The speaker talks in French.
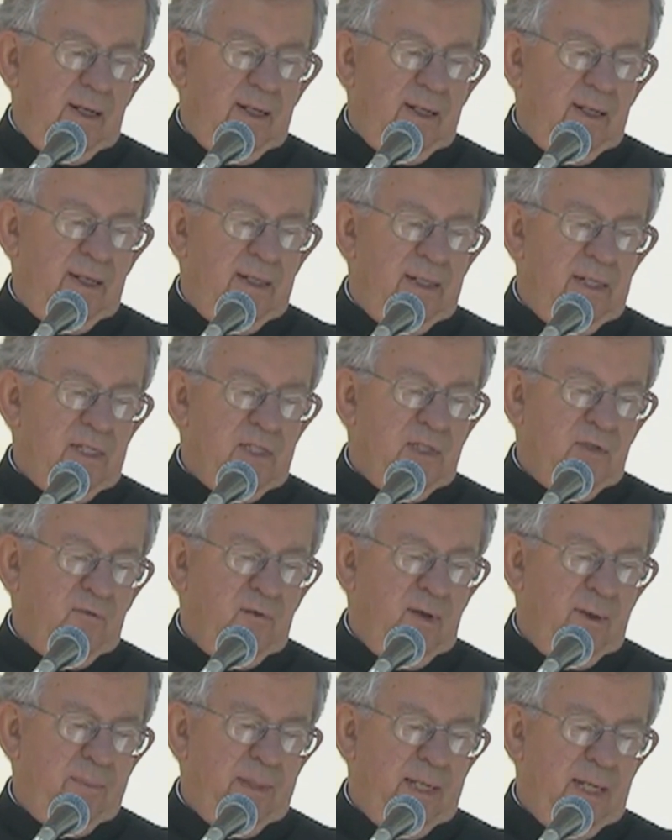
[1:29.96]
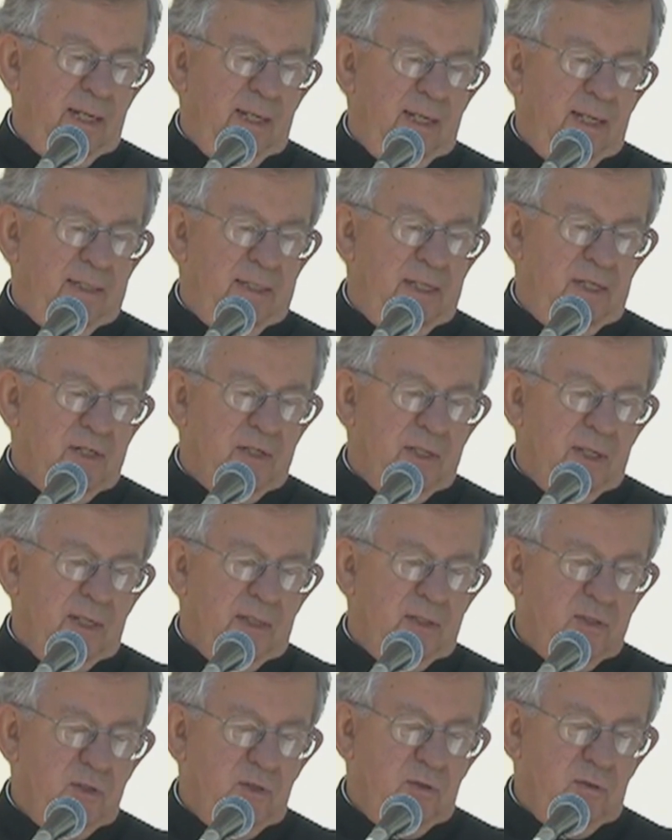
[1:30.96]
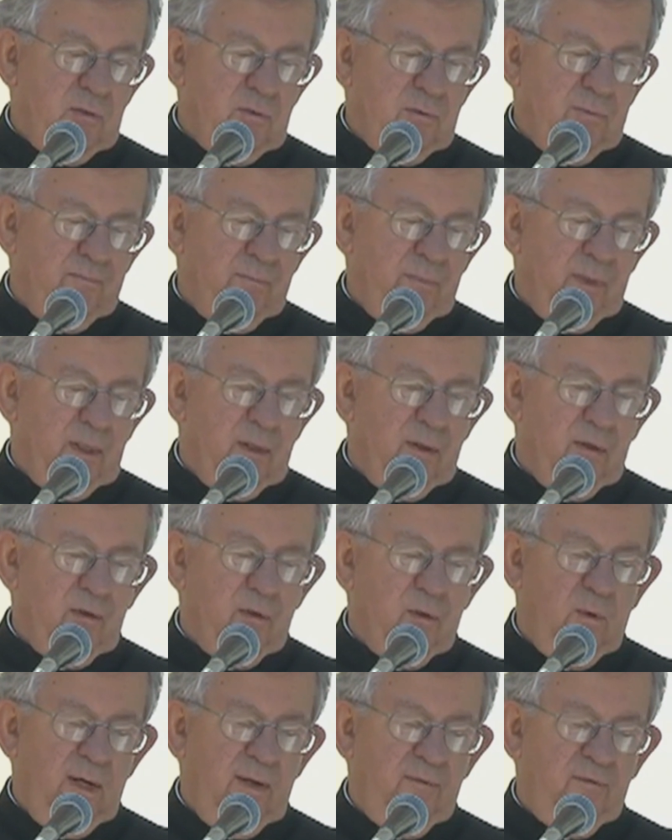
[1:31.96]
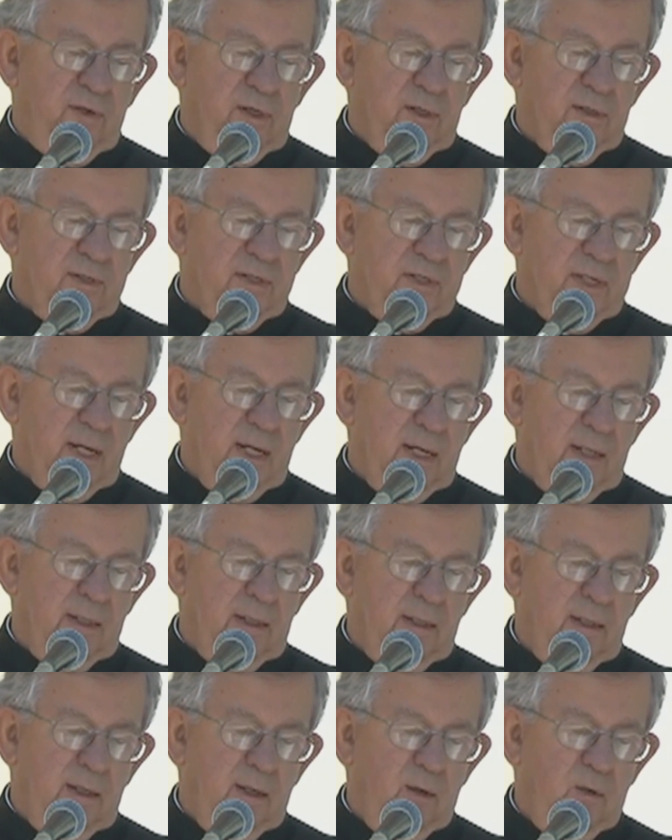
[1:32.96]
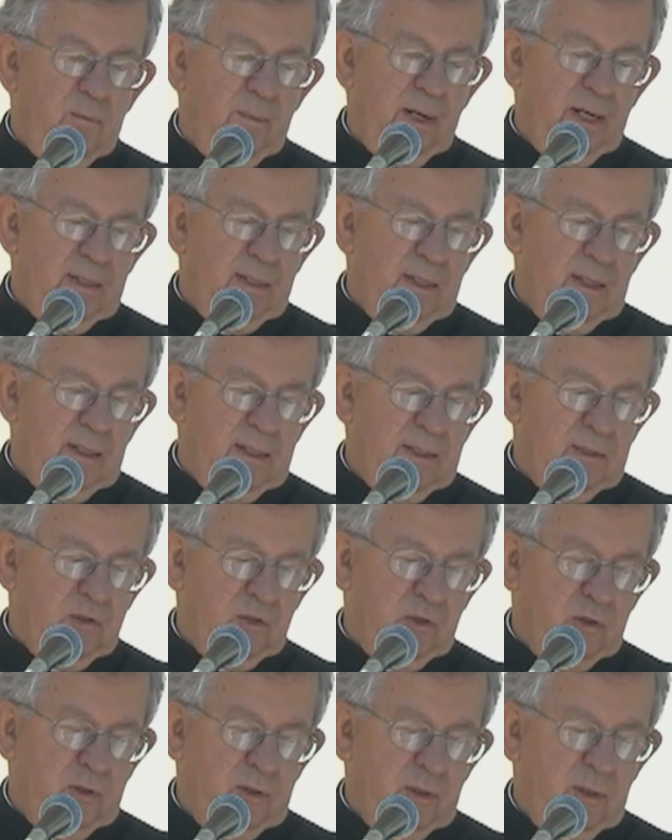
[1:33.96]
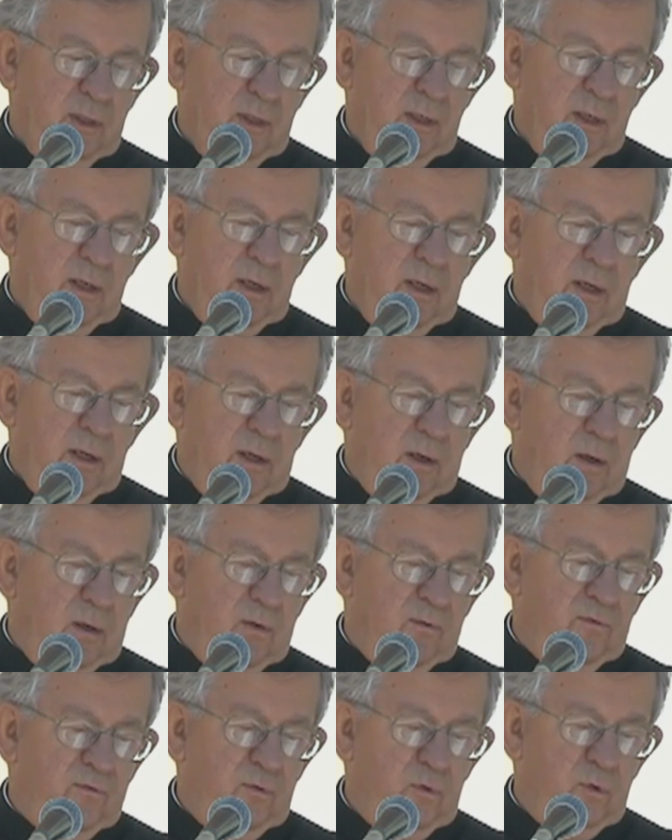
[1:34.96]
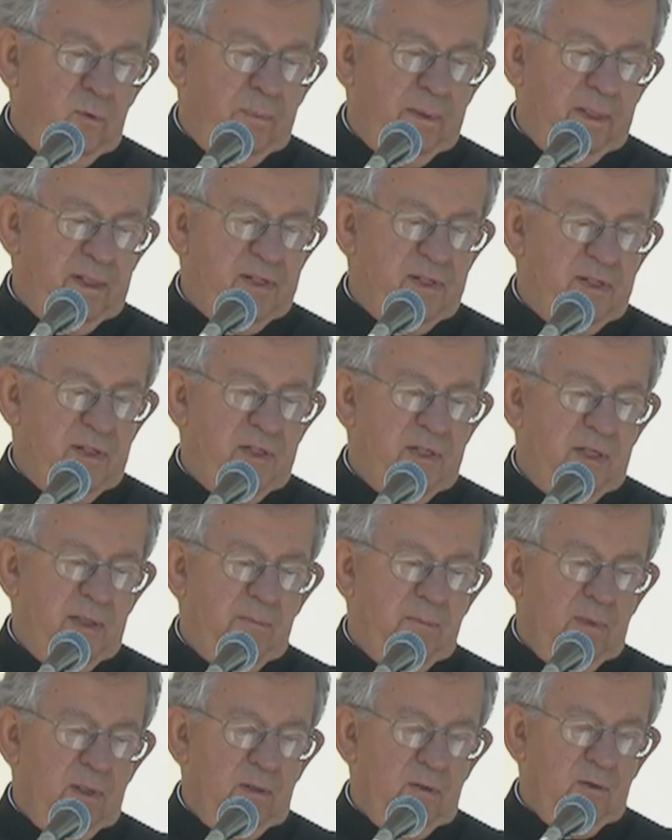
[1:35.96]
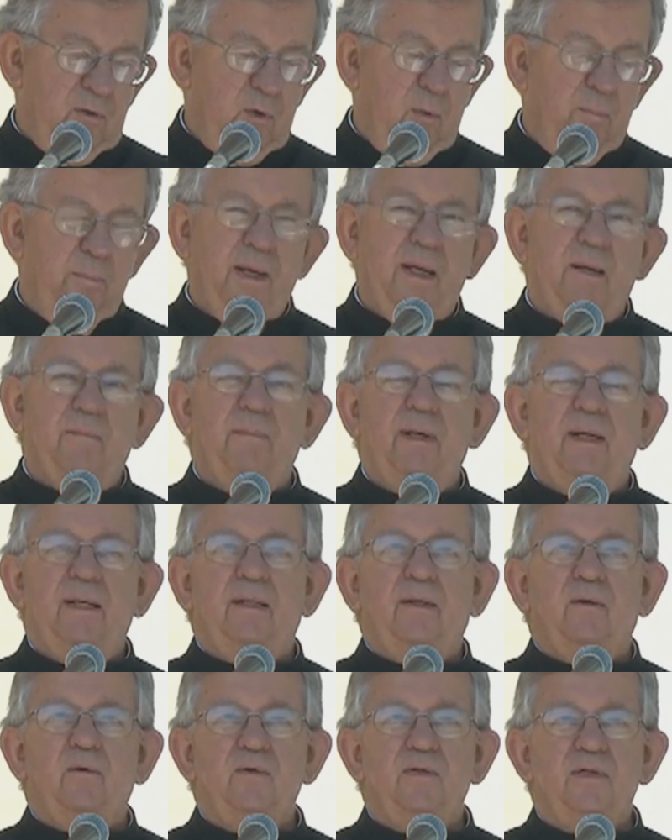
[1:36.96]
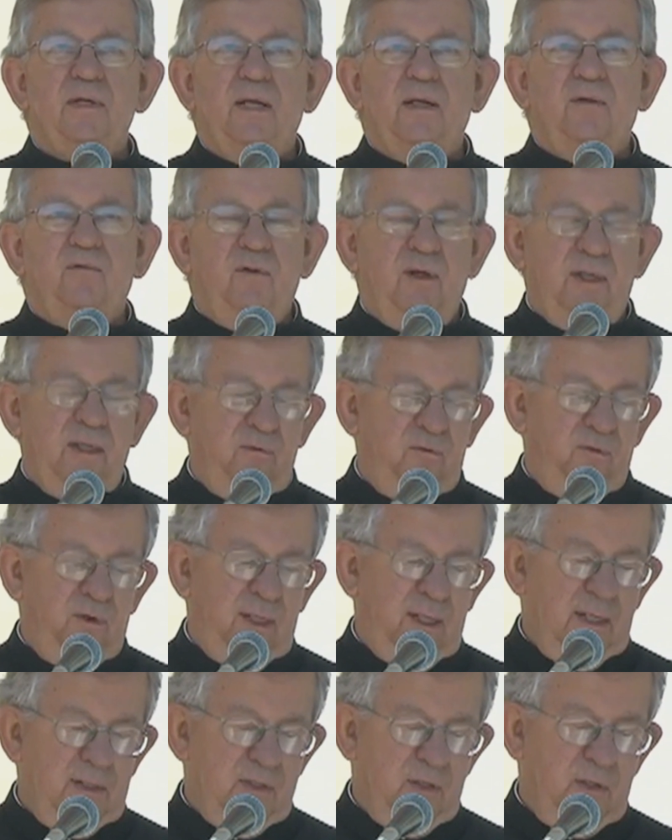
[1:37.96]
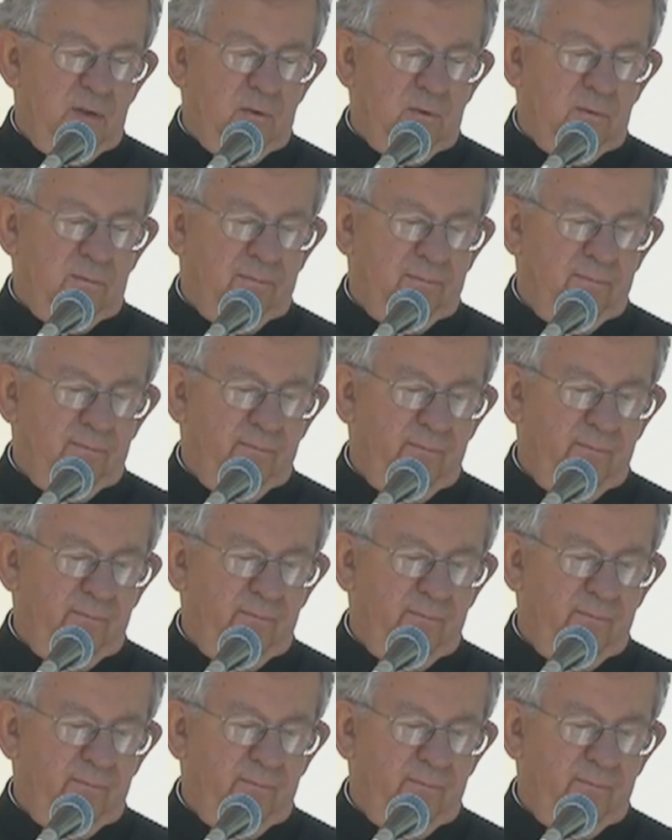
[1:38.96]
L'Église fait bien la distinction entre les fiançailles et le mariage en vue précisément de permettre cette vérification.